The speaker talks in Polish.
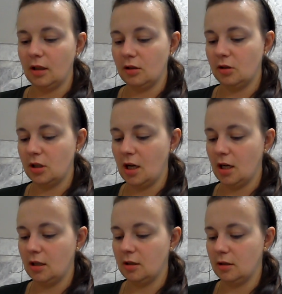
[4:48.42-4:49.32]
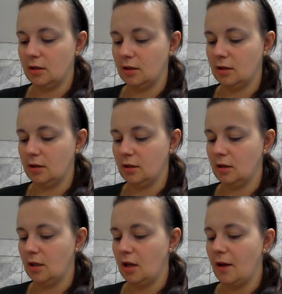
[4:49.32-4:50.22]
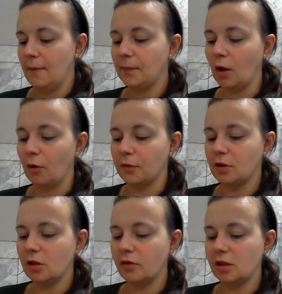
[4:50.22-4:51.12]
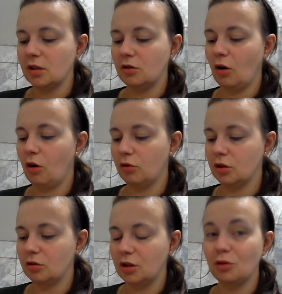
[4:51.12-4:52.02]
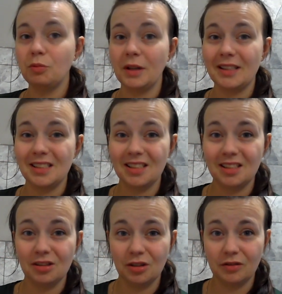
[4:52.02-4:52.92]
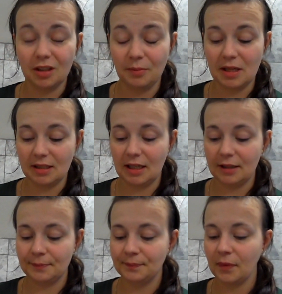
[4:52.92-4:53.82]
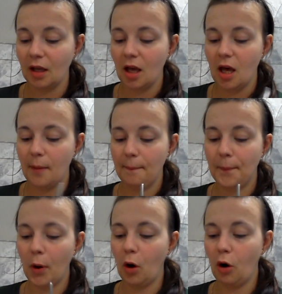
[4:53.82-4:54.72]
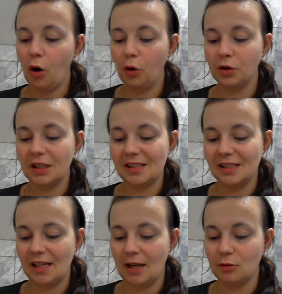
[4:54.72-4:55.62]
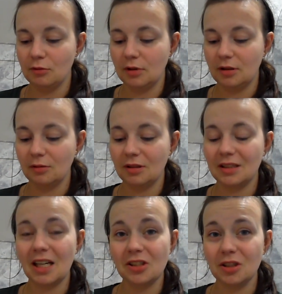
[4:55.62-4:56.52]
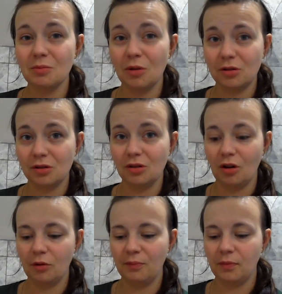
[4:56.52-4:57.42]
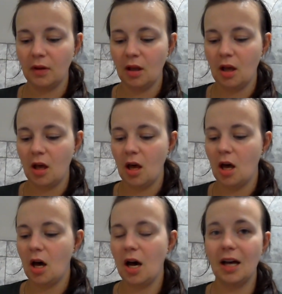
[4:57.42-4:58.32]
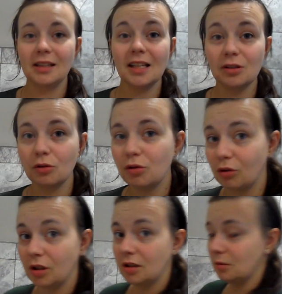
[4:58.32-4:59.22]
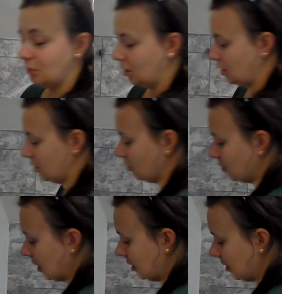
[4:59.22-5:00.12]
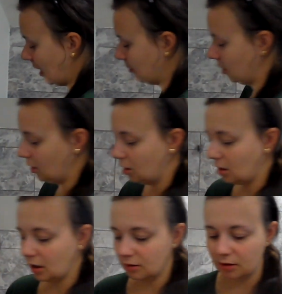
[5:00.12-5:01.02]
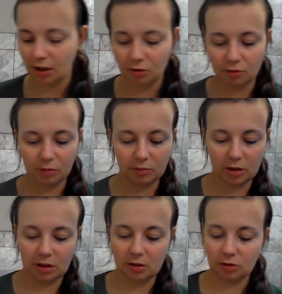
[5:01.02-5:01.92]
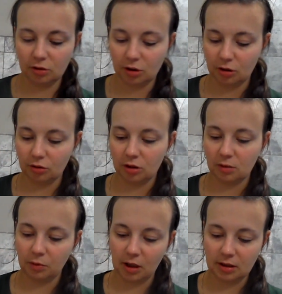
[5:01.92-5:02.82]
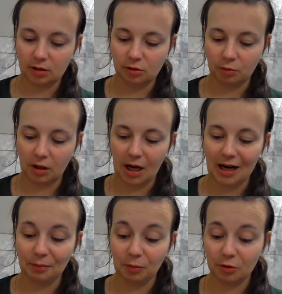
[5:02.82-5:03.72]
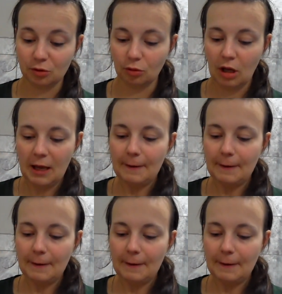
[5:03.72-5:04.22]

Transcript: Także... No, i to jest właśnie to, czego nie lubię z jednej strony w tych maskach, bo one się są strasznie mocno nasączone tymi substancjami. I ja rozumiem z jednej strony, że ktoś chce pokazać super, ale po prostu